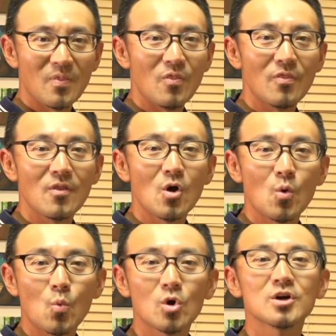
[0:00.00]
No
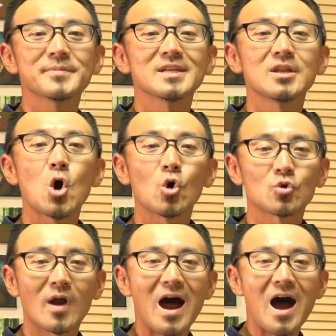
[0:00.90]
woman, no
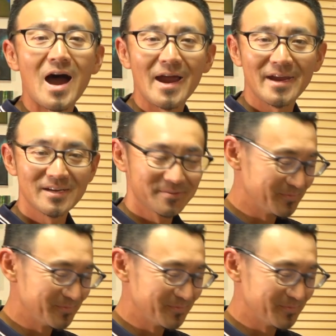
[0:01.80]
cry